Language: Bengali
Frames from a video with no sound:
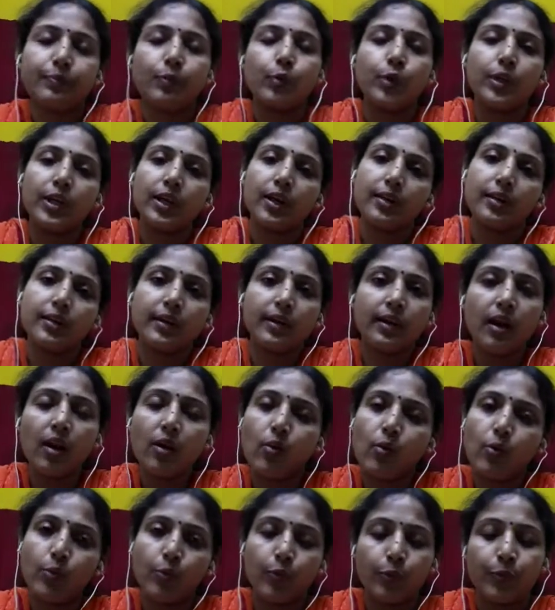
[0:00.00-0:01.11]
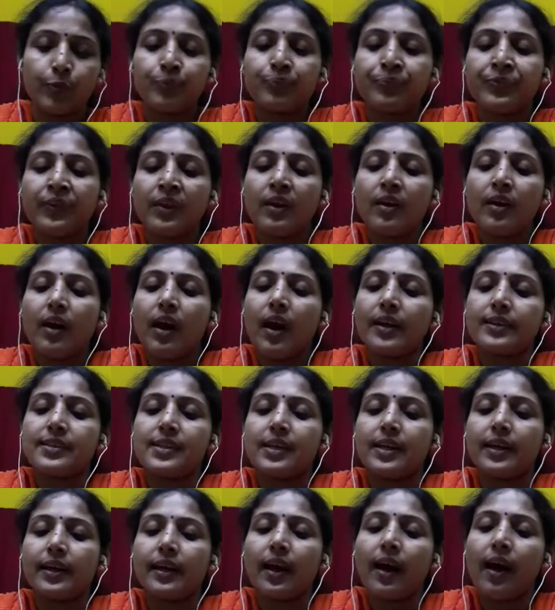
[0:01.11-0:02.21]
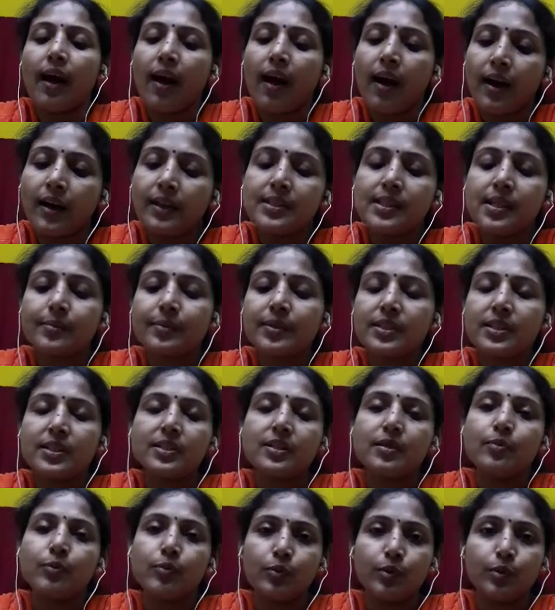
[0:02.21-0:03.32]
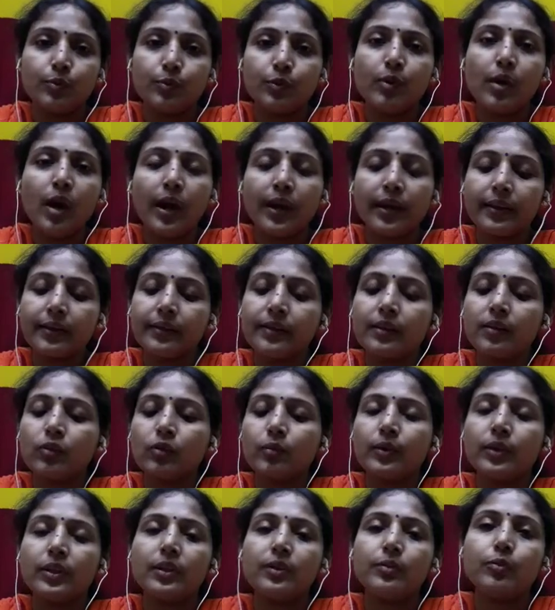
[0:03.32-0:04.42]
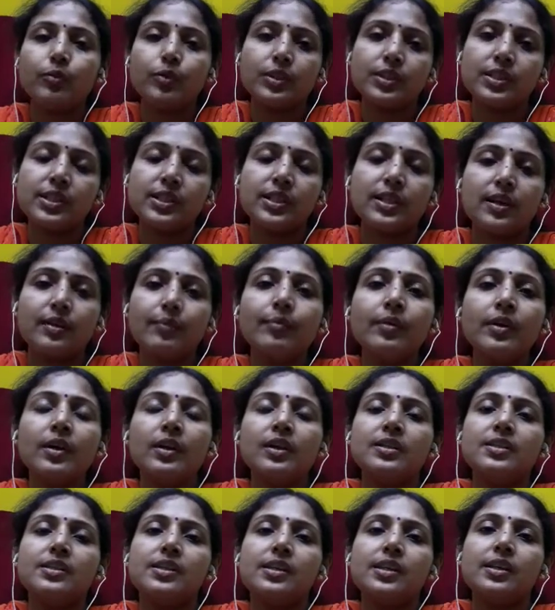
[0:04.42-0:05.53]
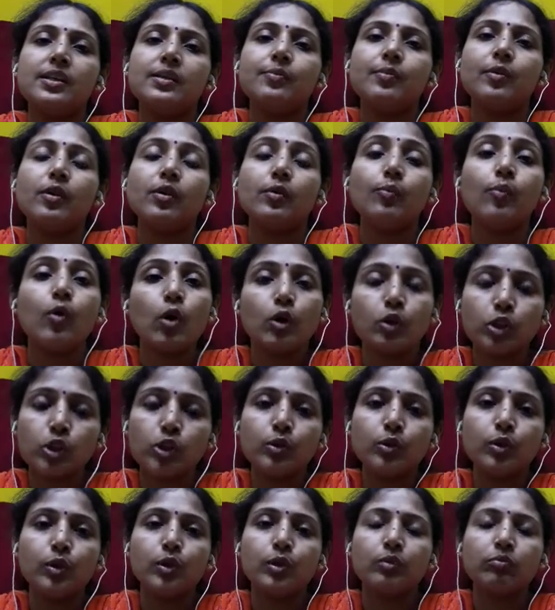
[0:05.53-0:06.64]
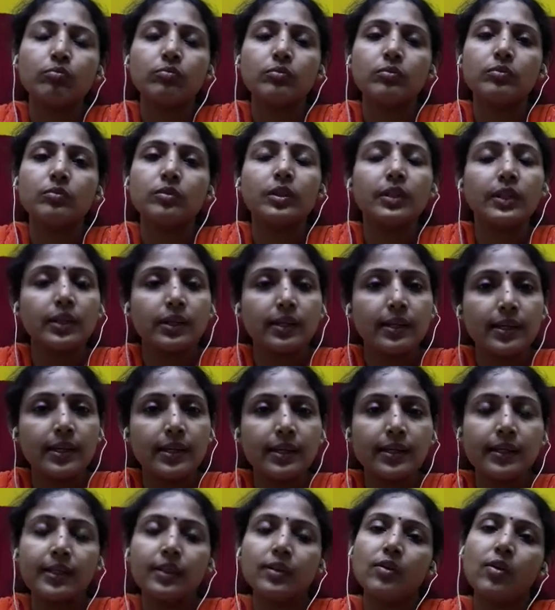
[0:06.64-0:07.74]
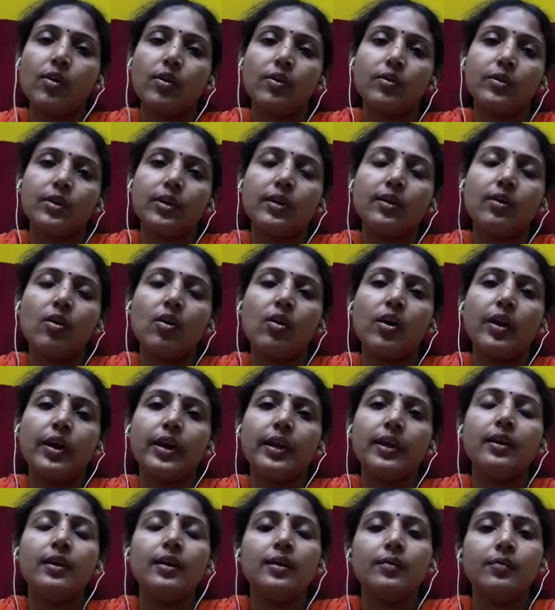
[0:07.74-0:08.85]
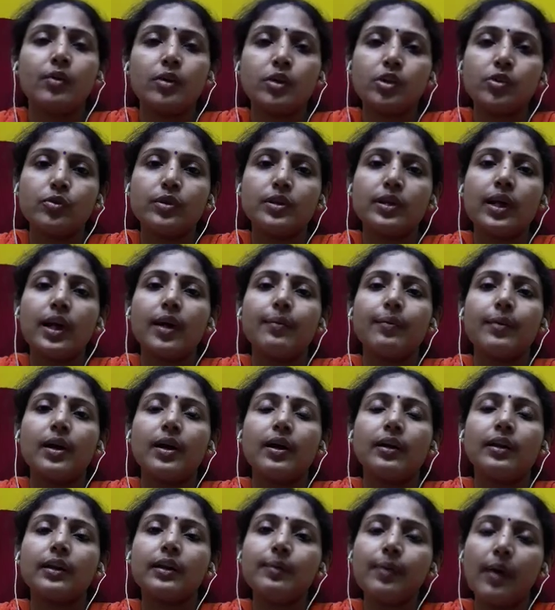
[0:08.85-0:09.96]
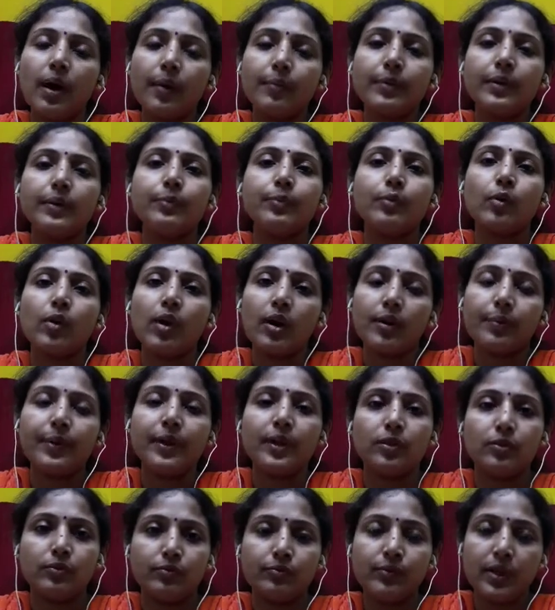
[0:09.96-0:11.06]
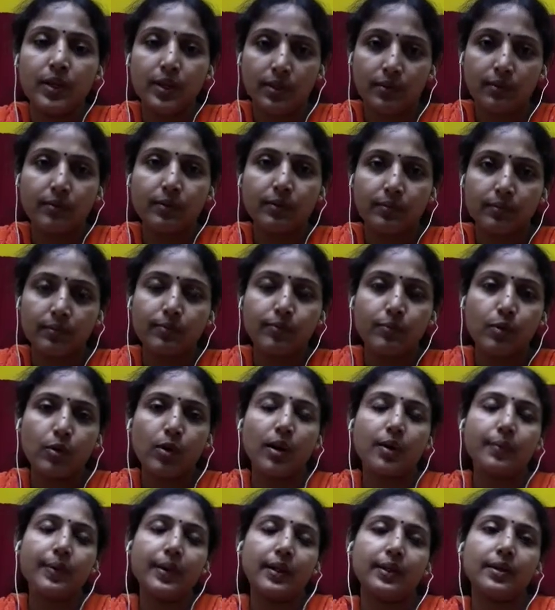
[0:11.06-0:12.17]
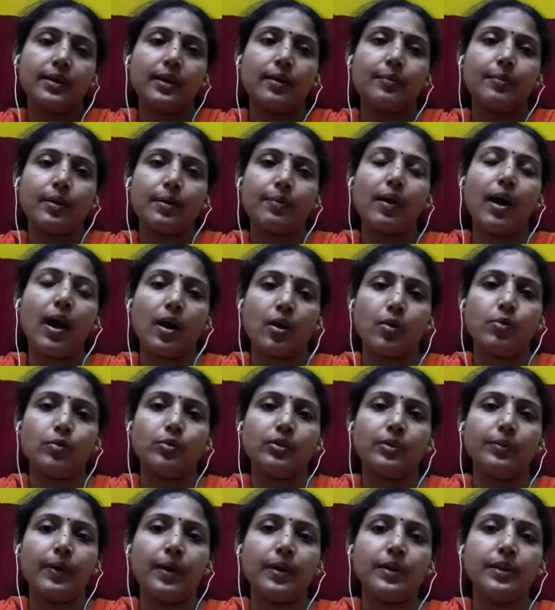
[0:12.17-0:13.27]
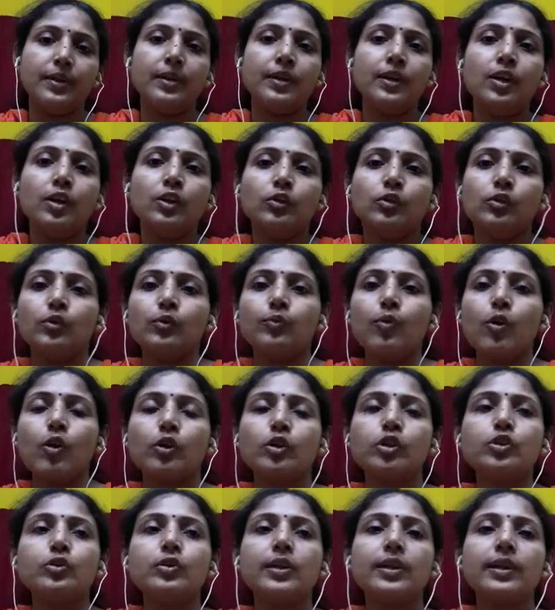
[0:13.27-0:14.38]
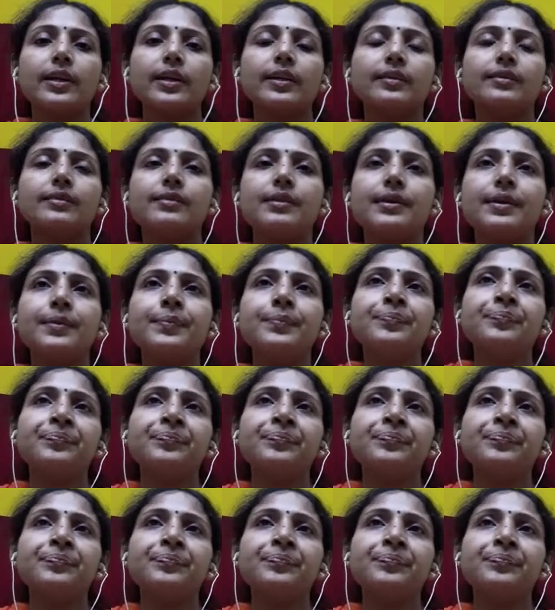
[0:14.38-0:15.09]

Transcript: পরীক্ষা নিরীক্ষা করব আচ্ছা আজ আমি যেটা বলবো আগের দিন তোমাদের বলেছিলাম যে ফসল কি কি ধরনের হয় ফসলকে আমরা কিভাবে প্রকারভেদ মানে প্রকারভেদে আমরা ভাগ করতে পারি তো ফসলের ক্ষেত্রে